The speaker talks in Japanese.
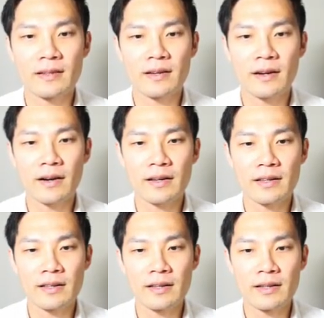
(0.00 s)
はい
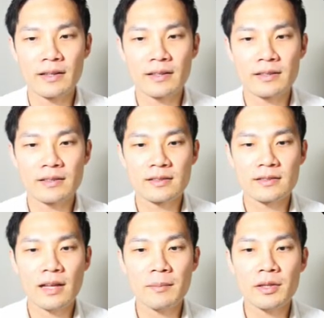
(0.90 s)
津
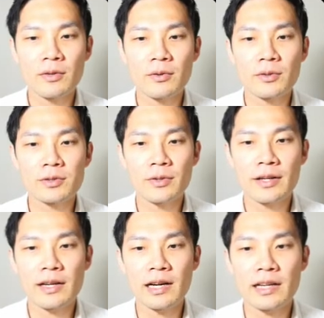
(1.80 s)
波の恐
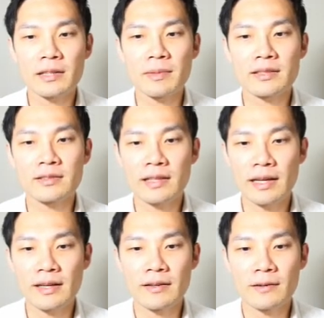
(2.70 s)
れがあります
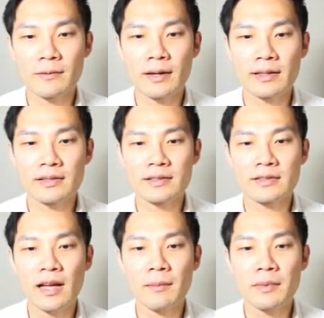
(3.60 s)
ねは津
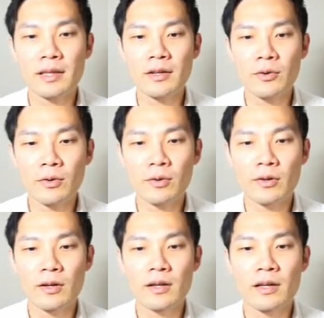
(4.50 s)
波の
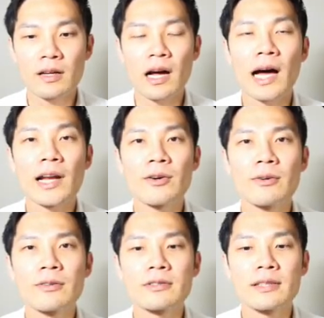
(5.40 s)
可
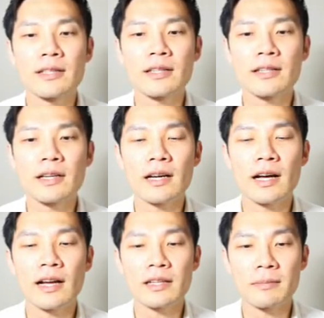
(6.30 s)
能性
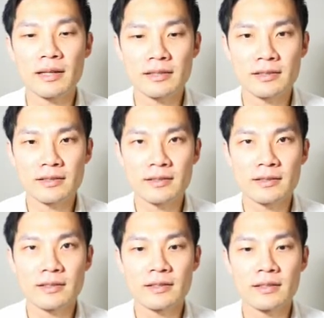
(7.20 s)
があります
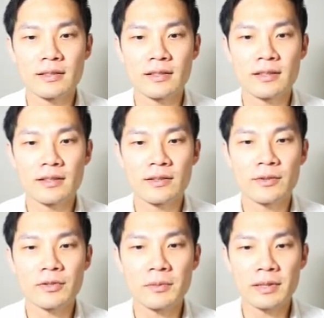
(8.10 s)

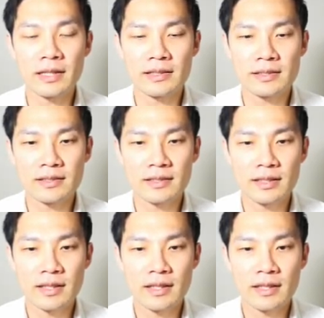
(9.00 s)
という意味です
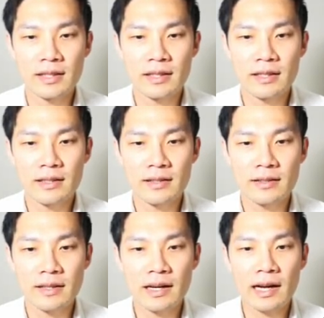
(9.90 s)

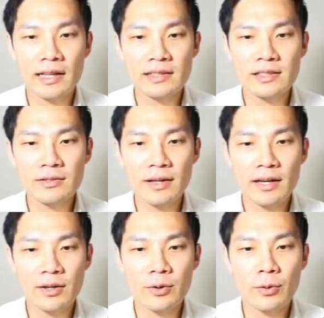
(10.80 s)
で漢字
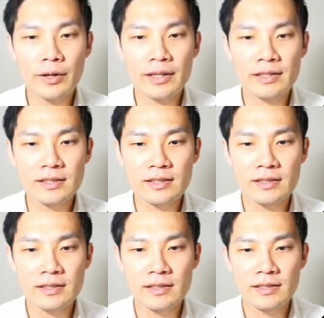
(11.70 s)
はこれで
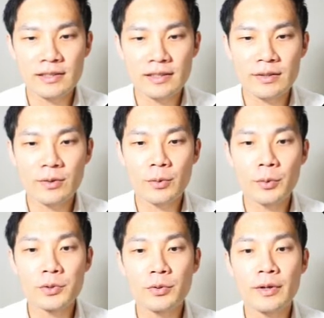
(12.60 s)
す
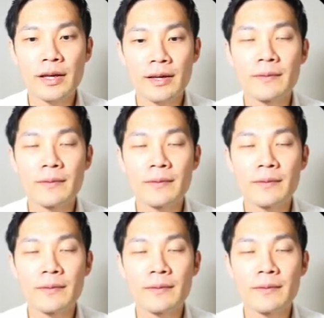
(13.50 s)
恐れ